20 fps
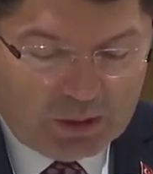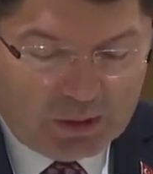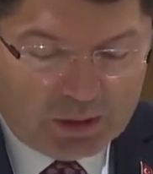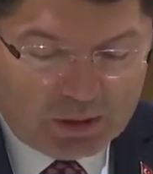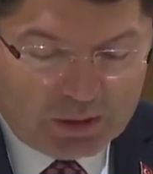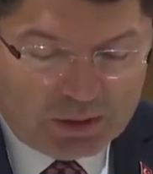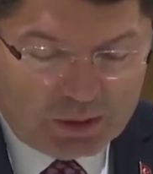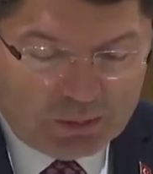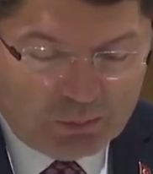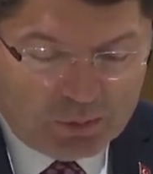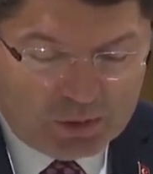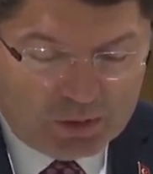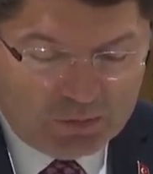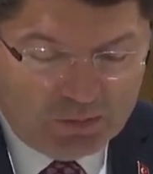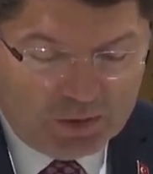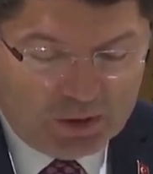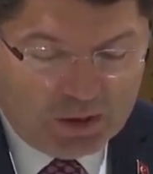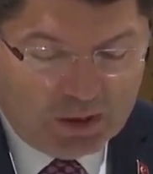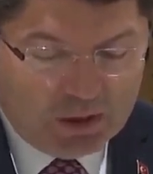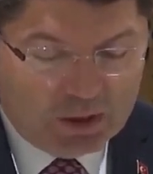
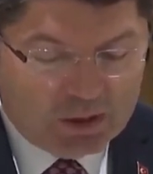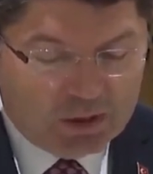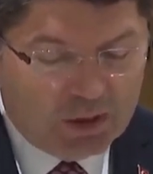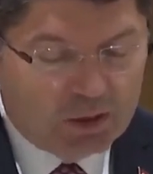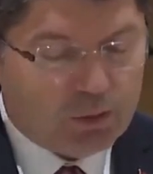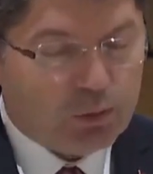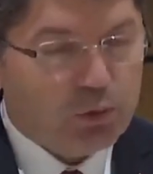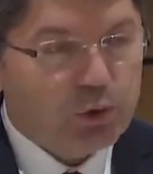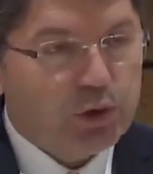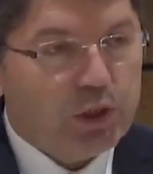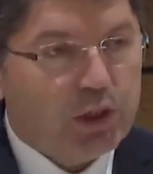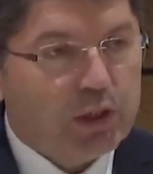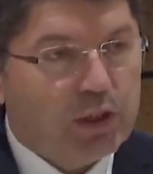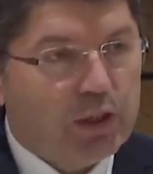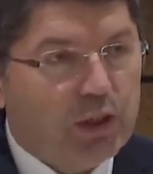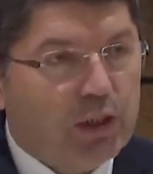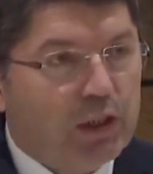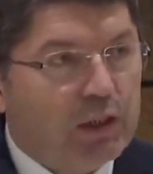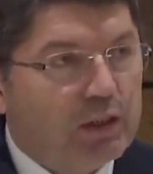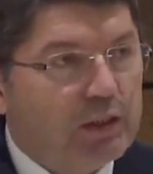yaygınlaştırmış ve gelecek
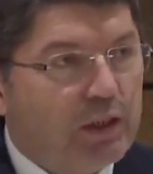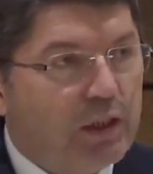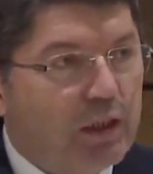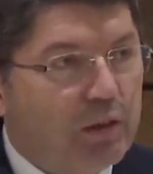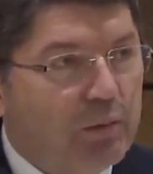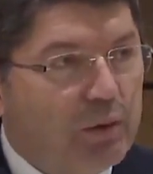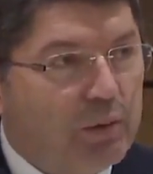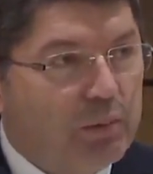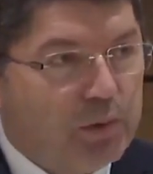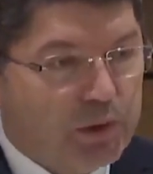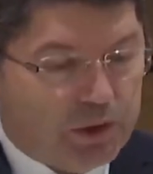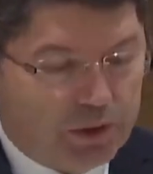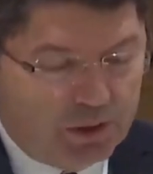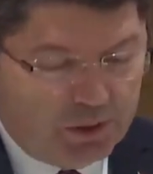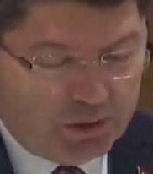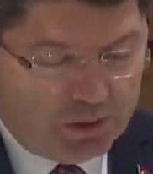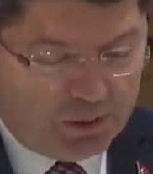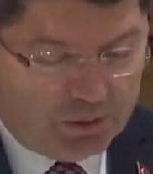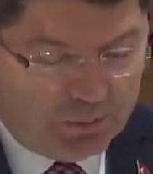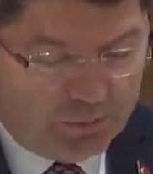kuşaklara
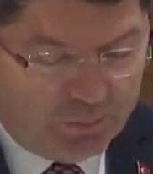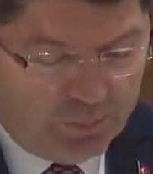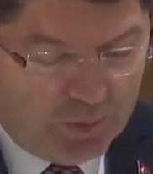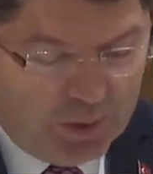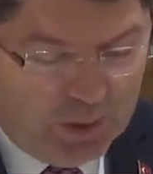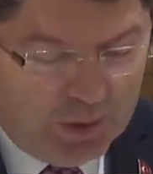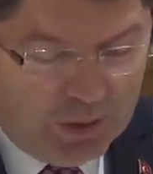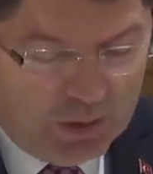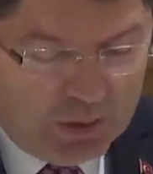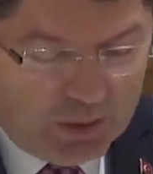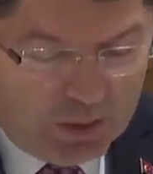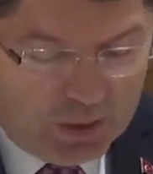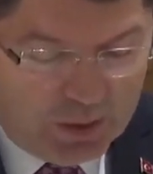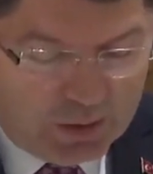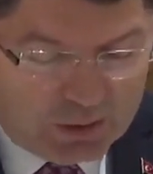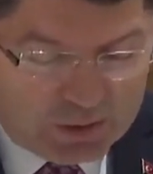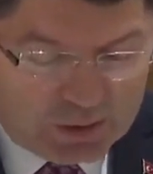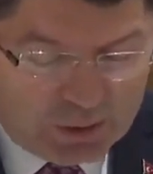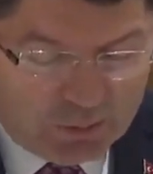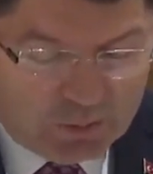aktarabilmiştir.
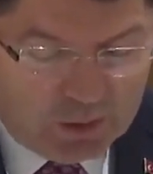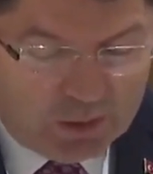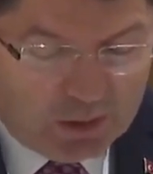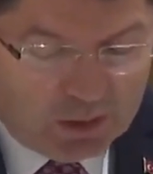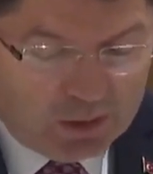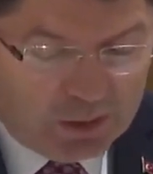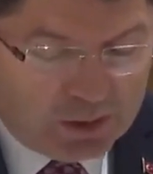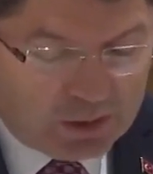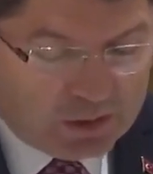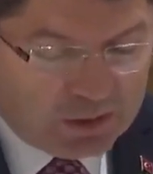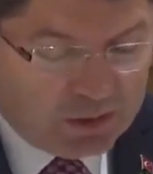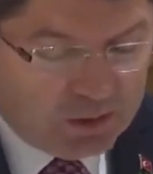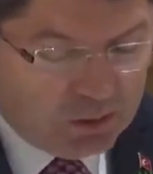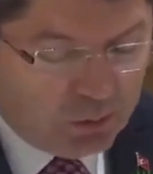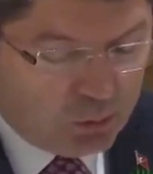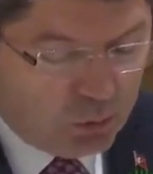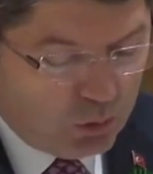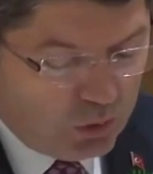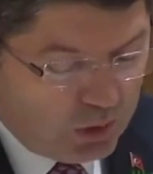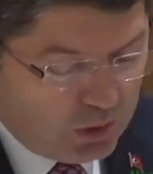Aynı zamanda
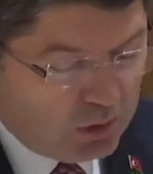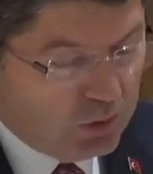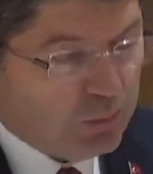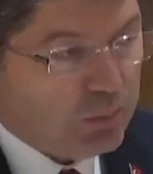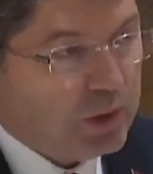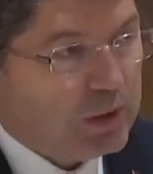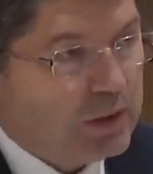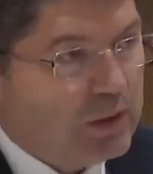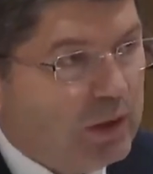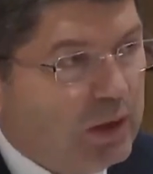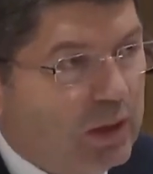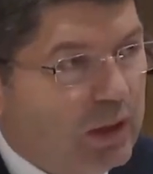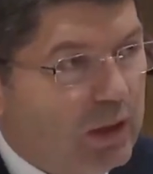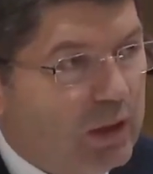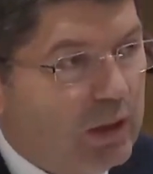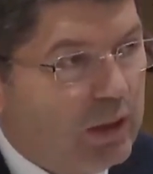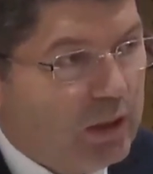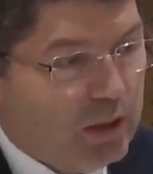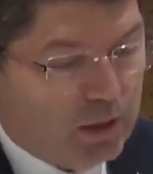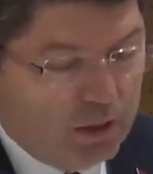yazının
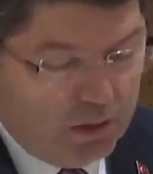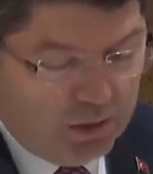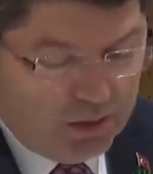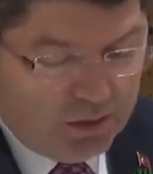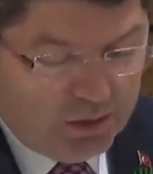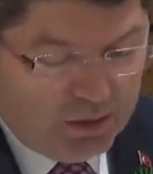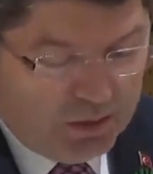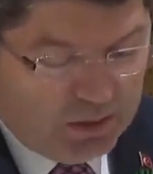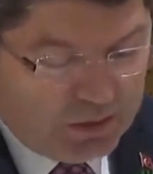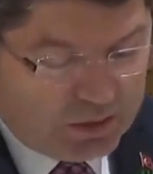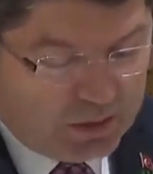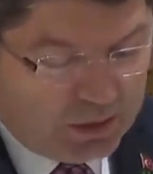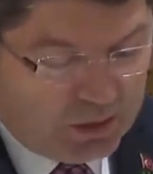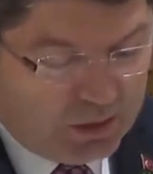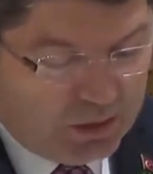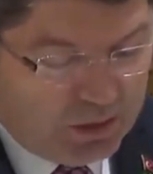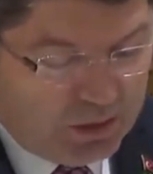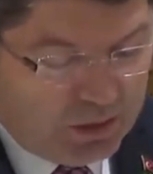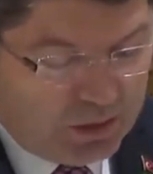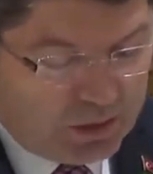kullanılmasıyla
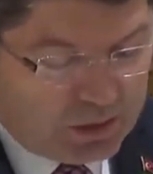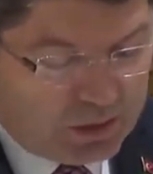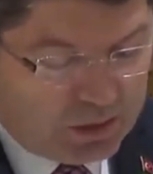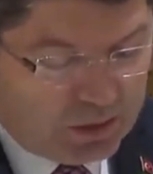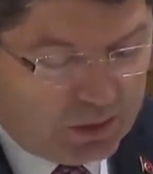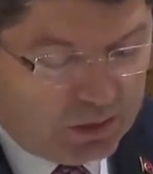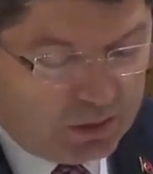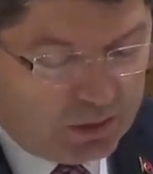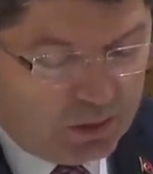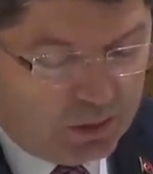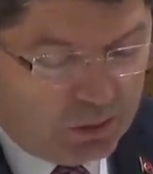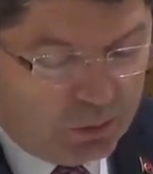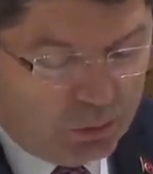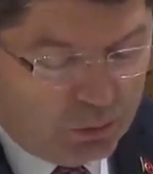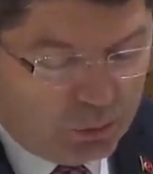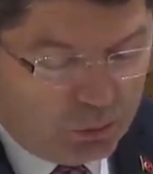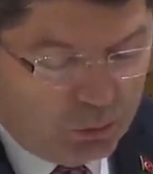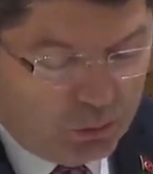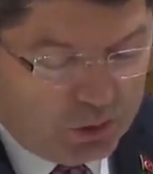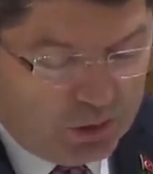insanlar
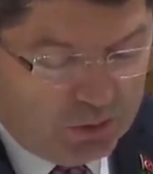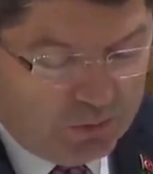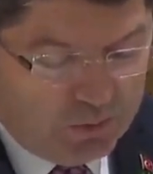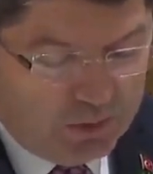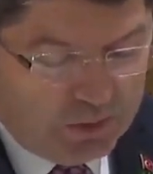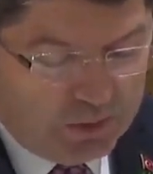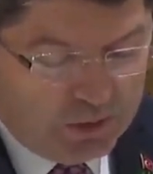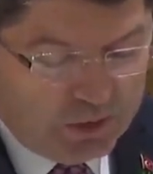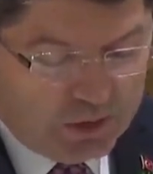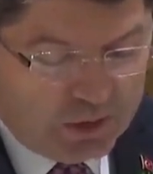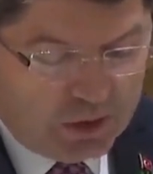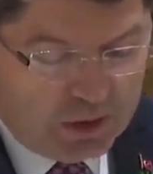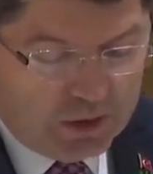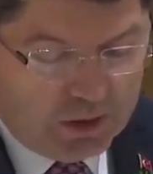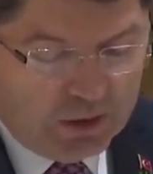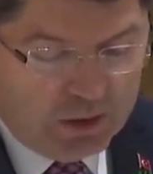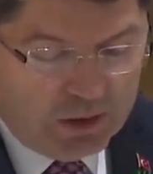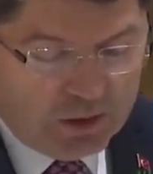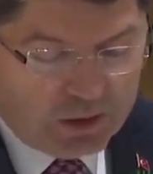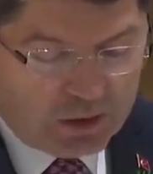arasındaki hukuki ve
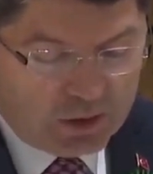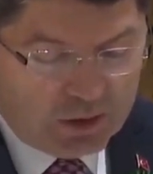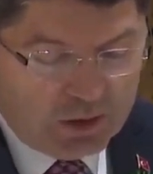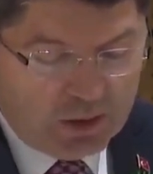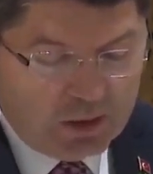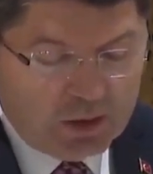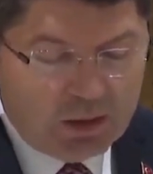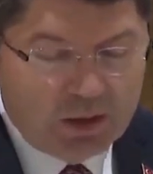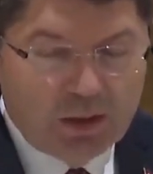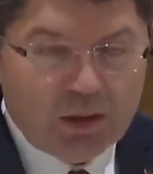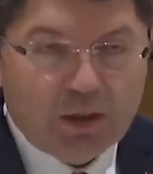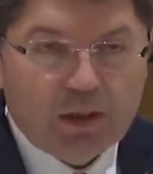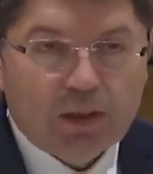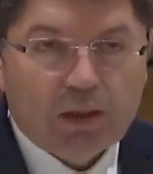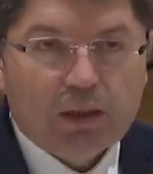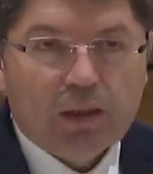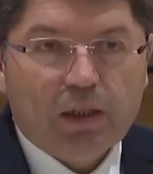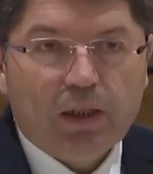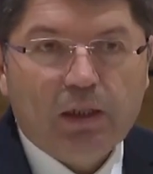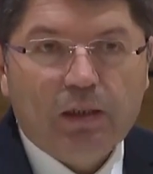ticari ilişkiler
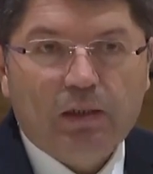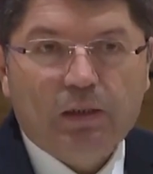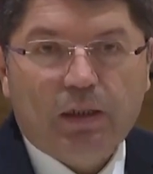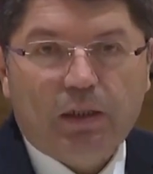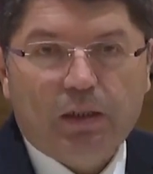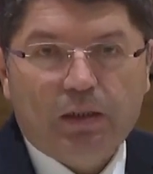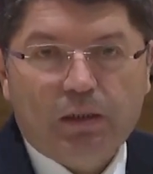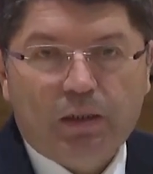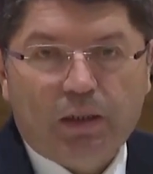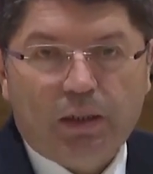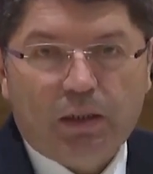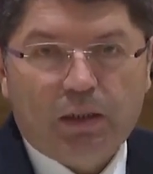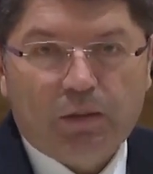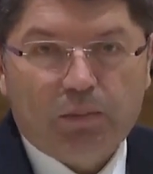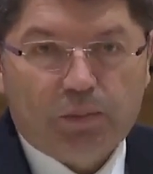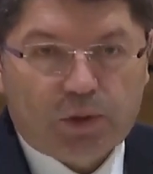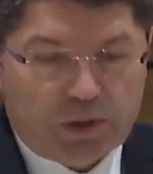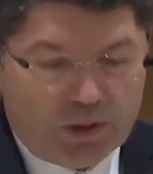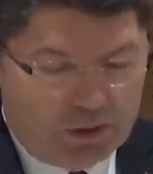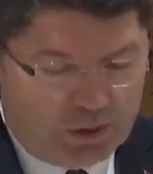kayıt
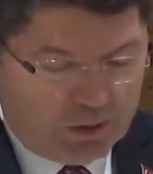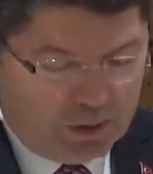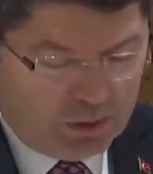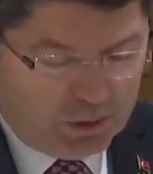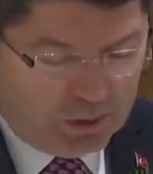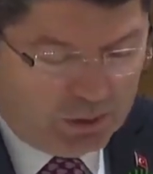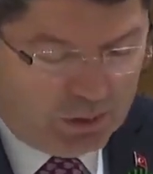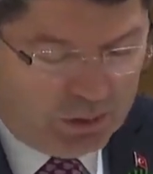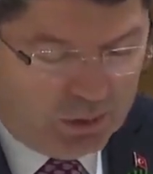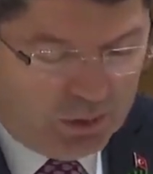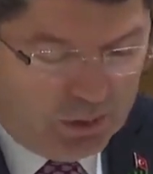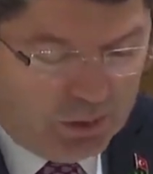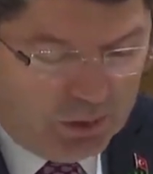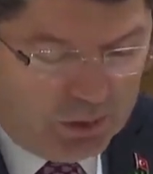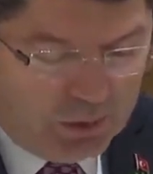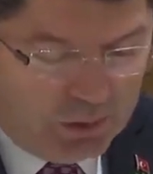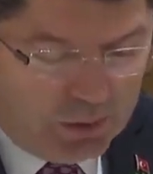altına alınmıştır.